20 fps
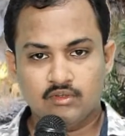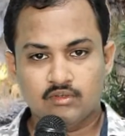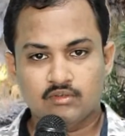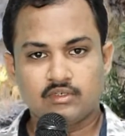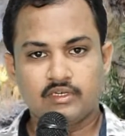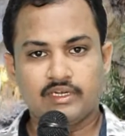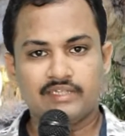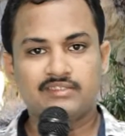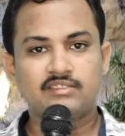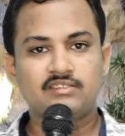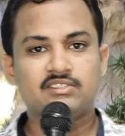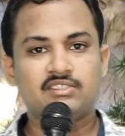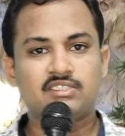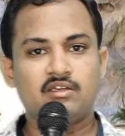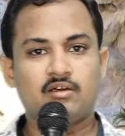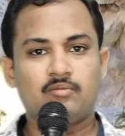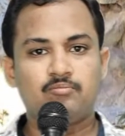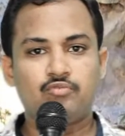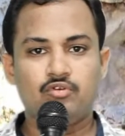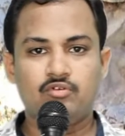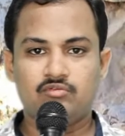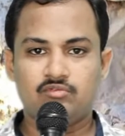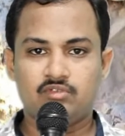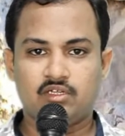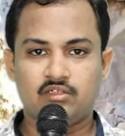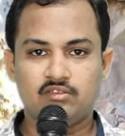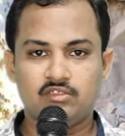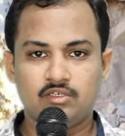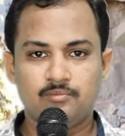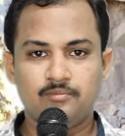గతించిన
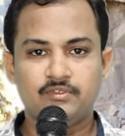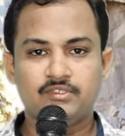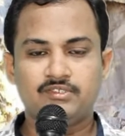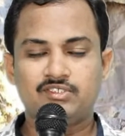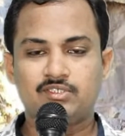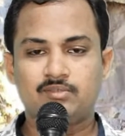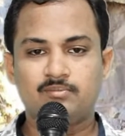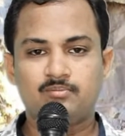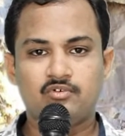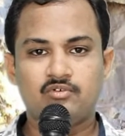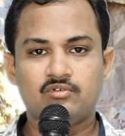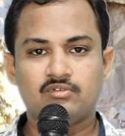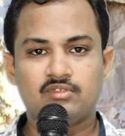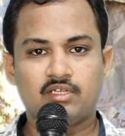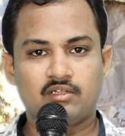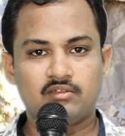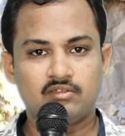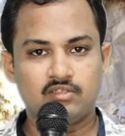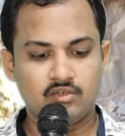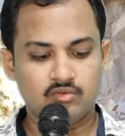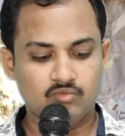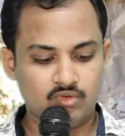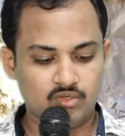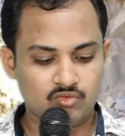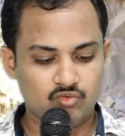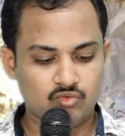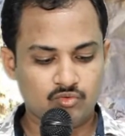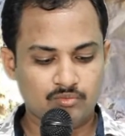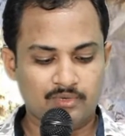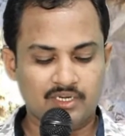పునరుత్నం నుంచి పునరుత్నం
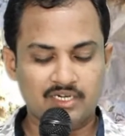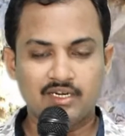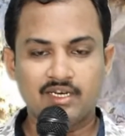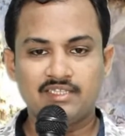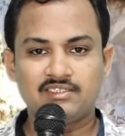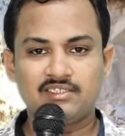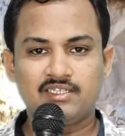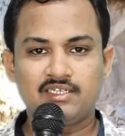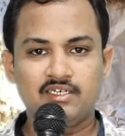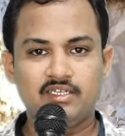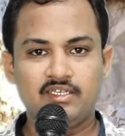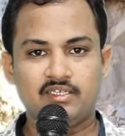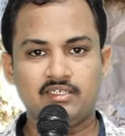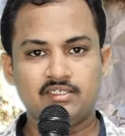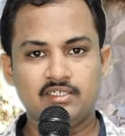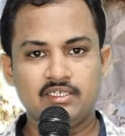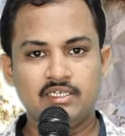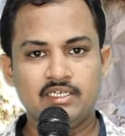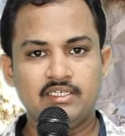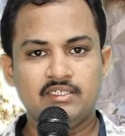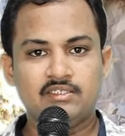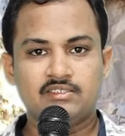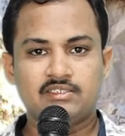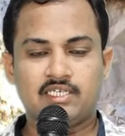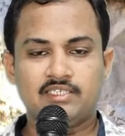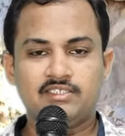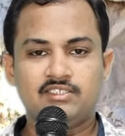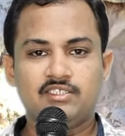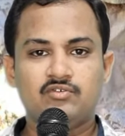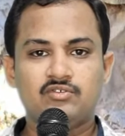వరకు మనలందరినీ
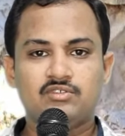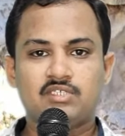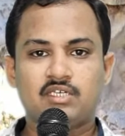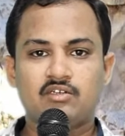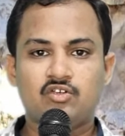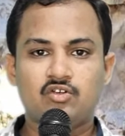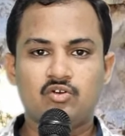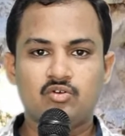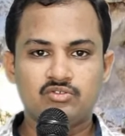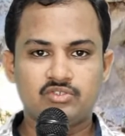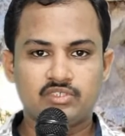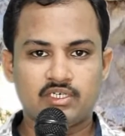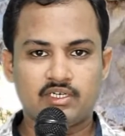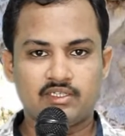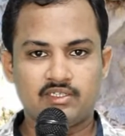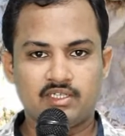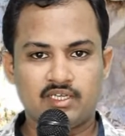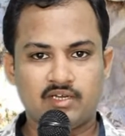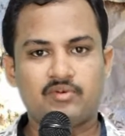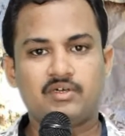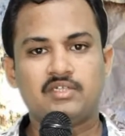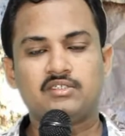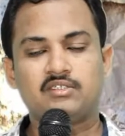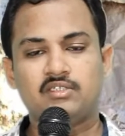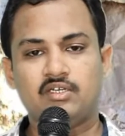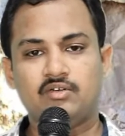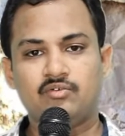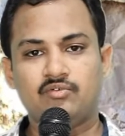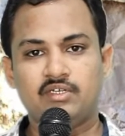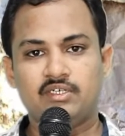సజీవ నుంచి నా దేవాది
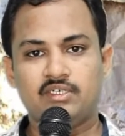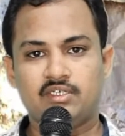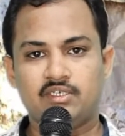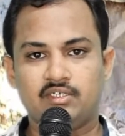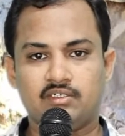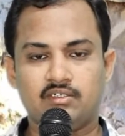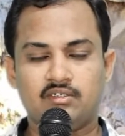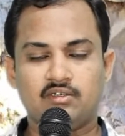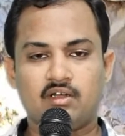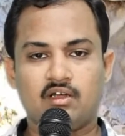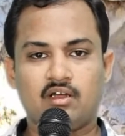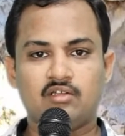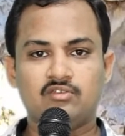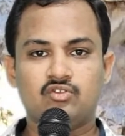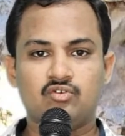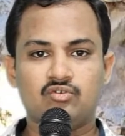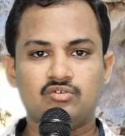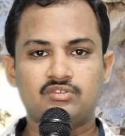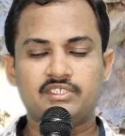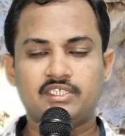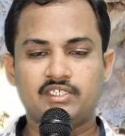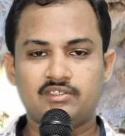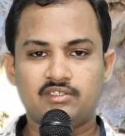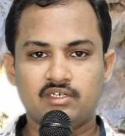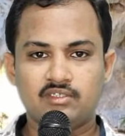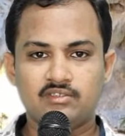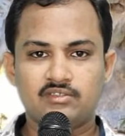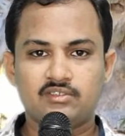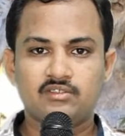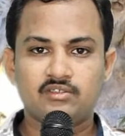దేవునికి అందరూ
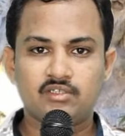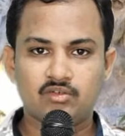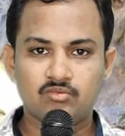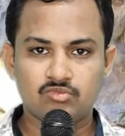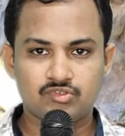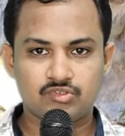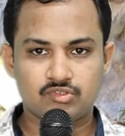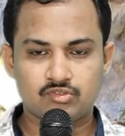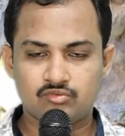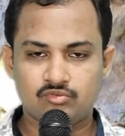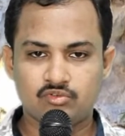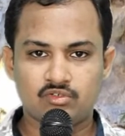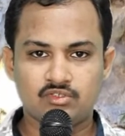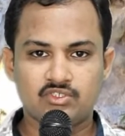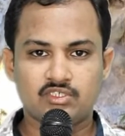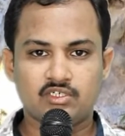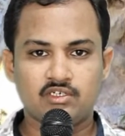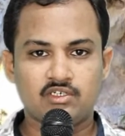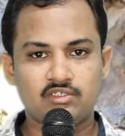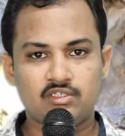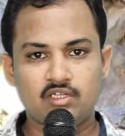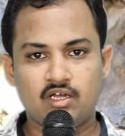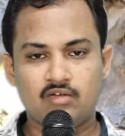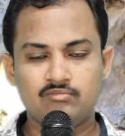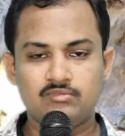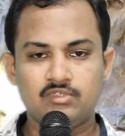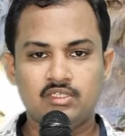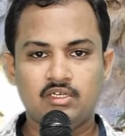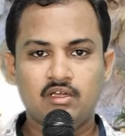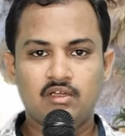చేతులెత్తి దేవుని స్థుతులు చెల్లిద్దాం
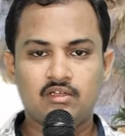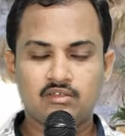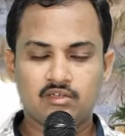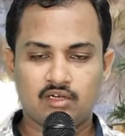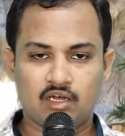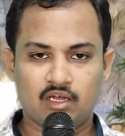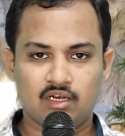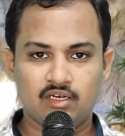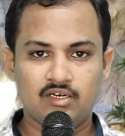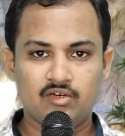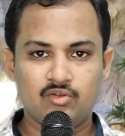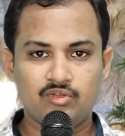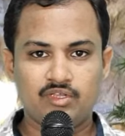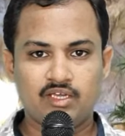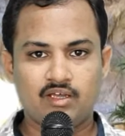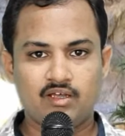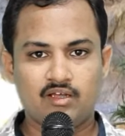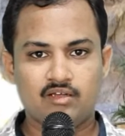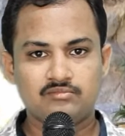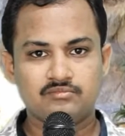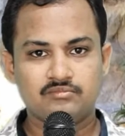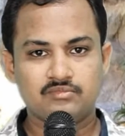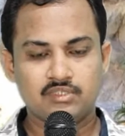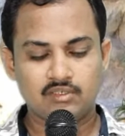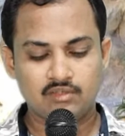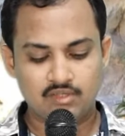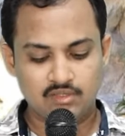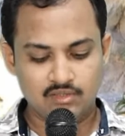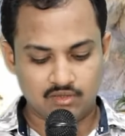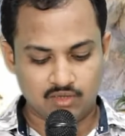హలెలుయ
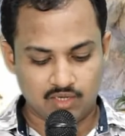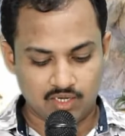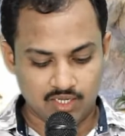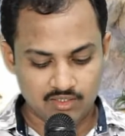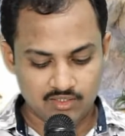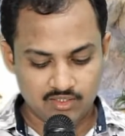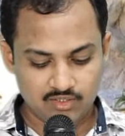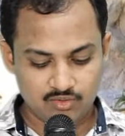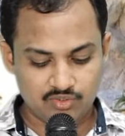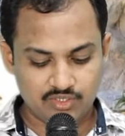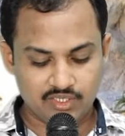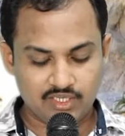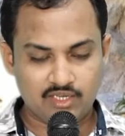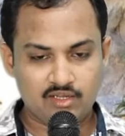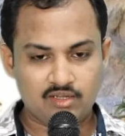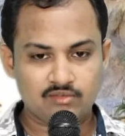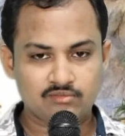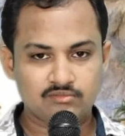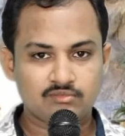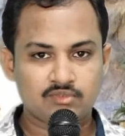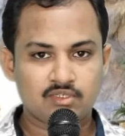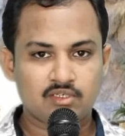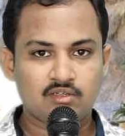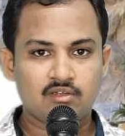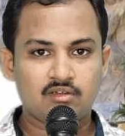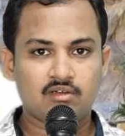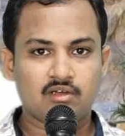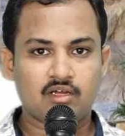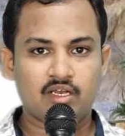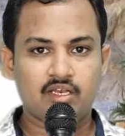హలెలుయ
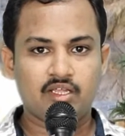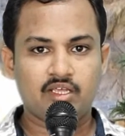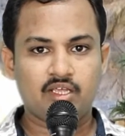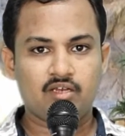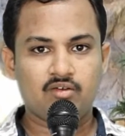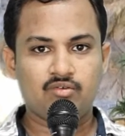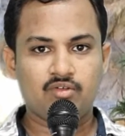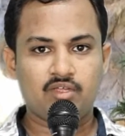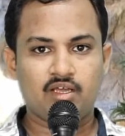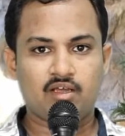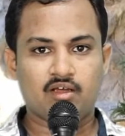హలేలుయ